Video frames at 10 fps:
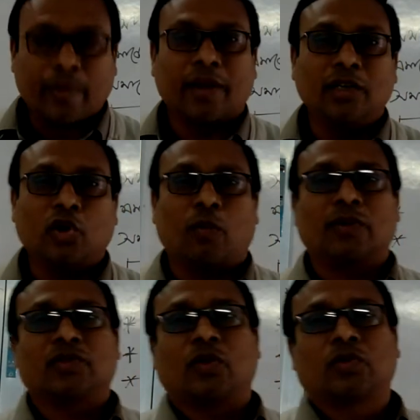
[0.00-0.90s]
পারি
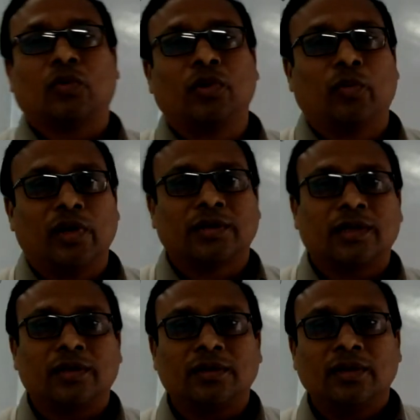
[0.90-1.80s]
সমাজ অর্থ উনি
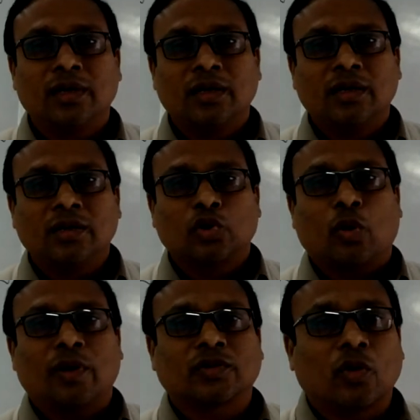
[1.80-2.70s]
বলেছেন
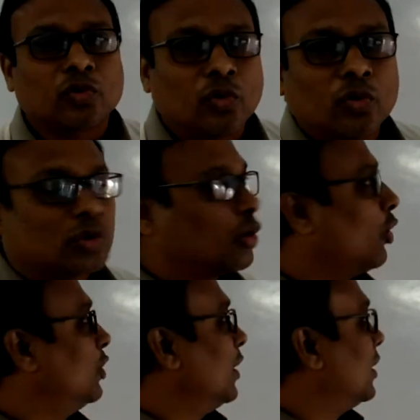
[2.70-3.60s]
সমাজ অর্থ
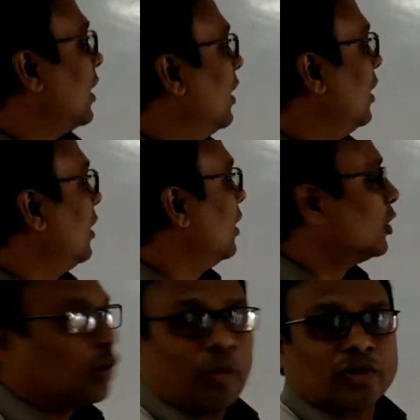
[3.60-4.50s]
সহযোগিতা
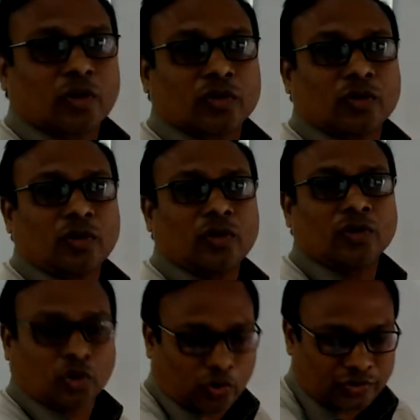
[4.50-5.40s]
সমাজ অর্থ
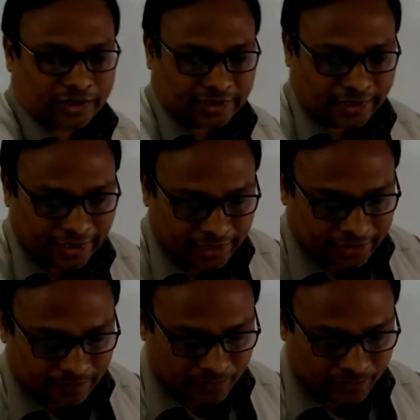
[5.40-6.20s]
সহযোগিতা এখানে